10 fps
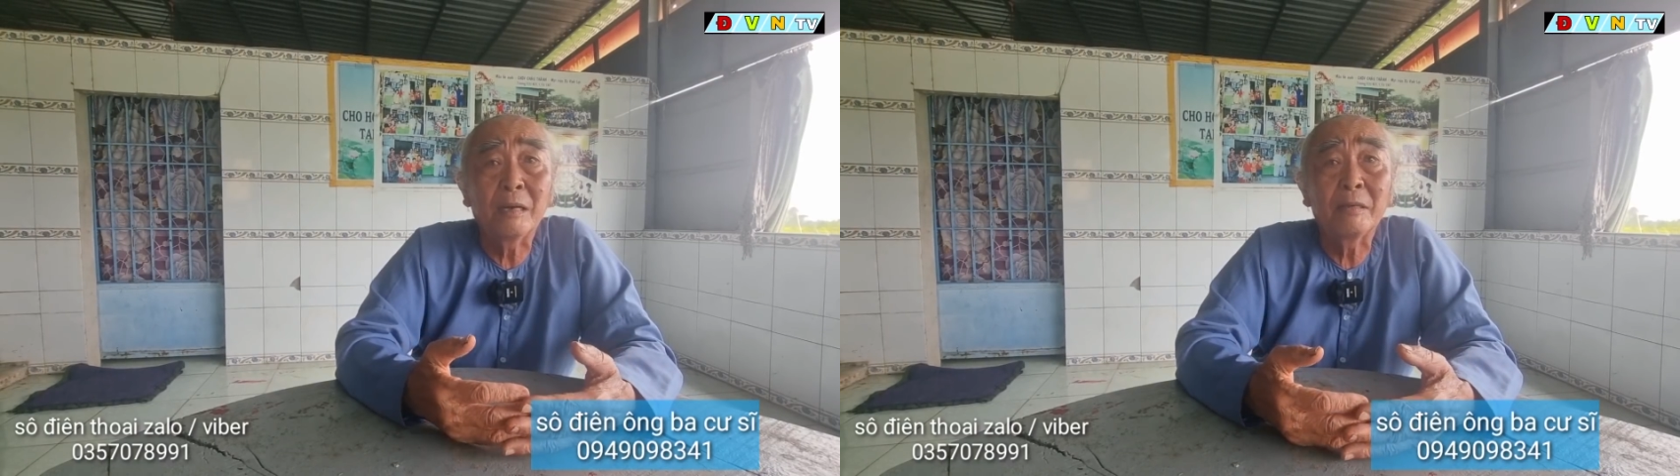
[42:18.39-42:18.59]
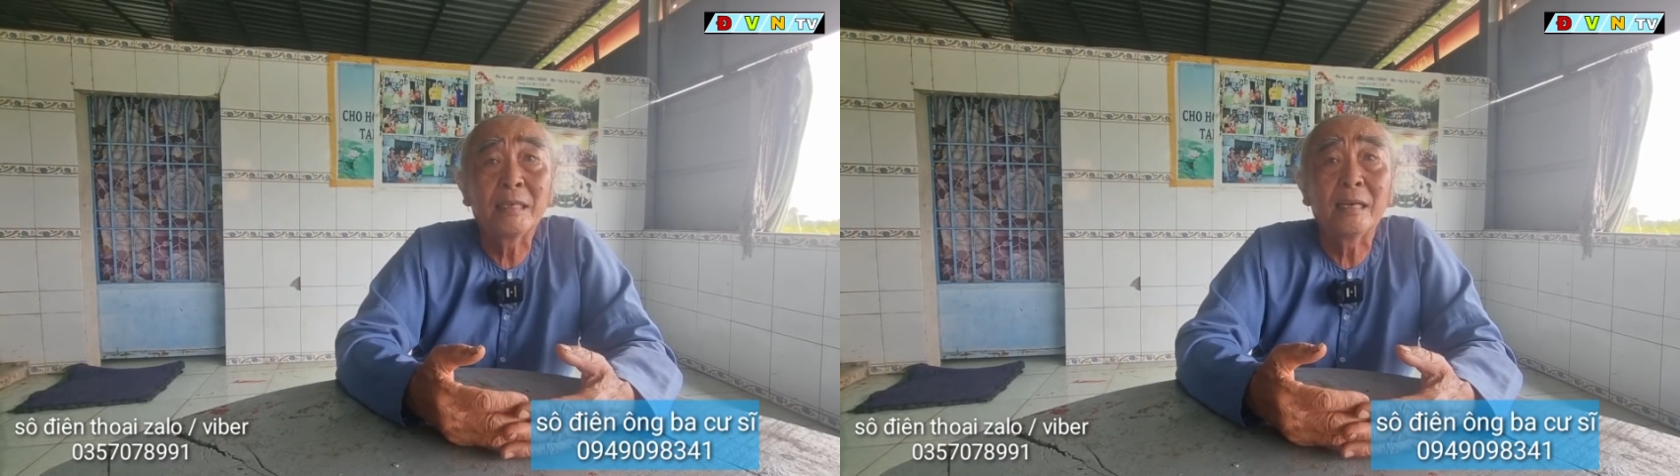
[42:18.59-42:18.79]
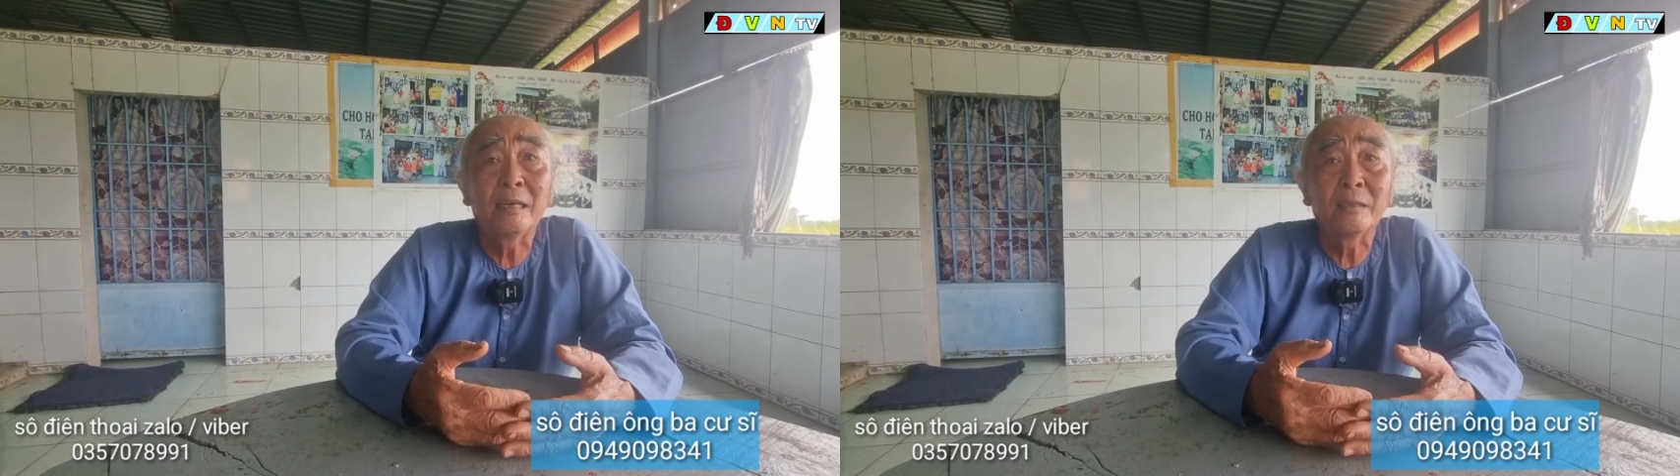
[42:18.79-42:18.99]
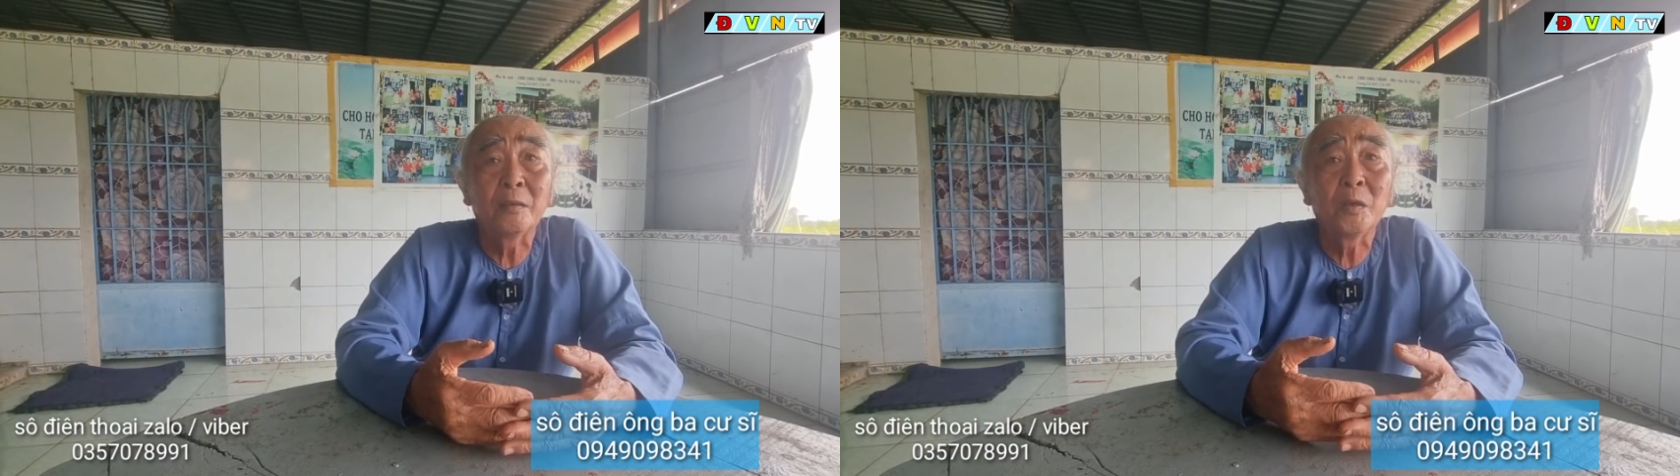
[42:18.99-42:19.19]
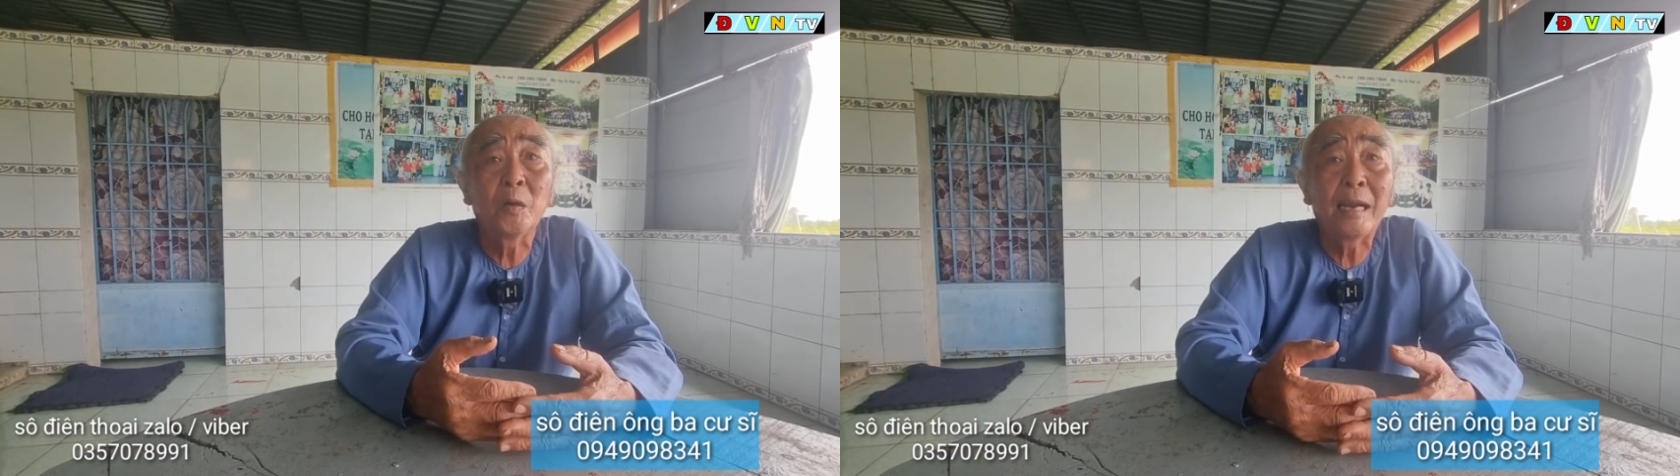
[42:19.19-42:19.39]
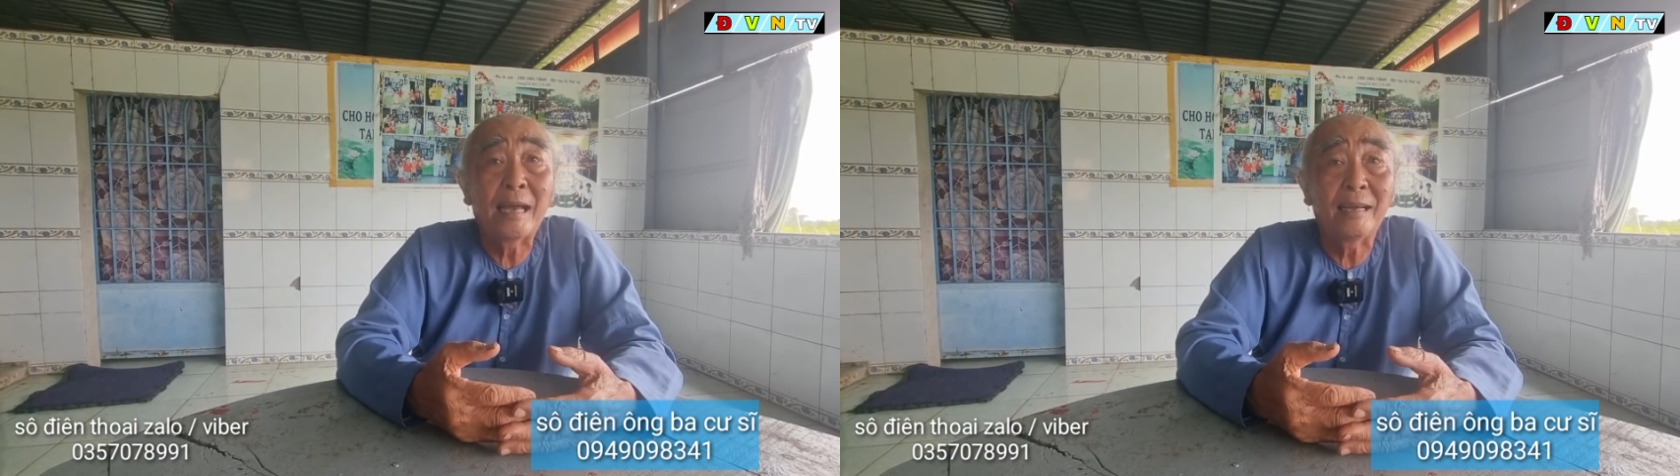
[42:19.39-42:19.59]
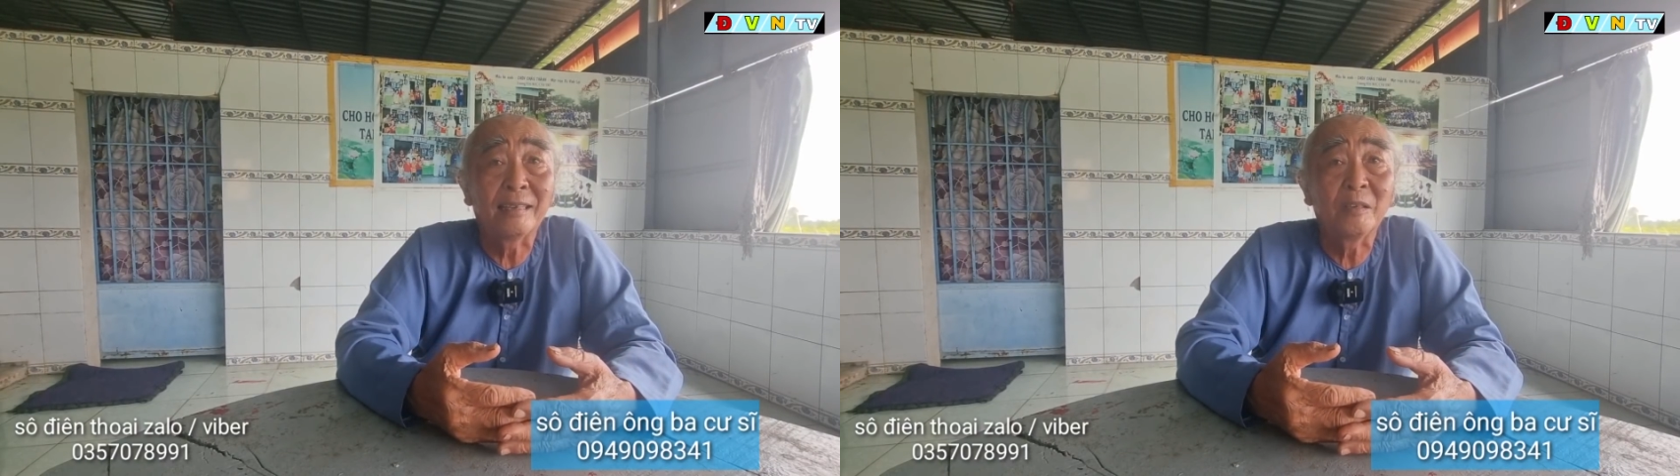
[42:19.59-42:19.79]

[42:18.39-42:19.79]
ta phải chờ cho gió lặng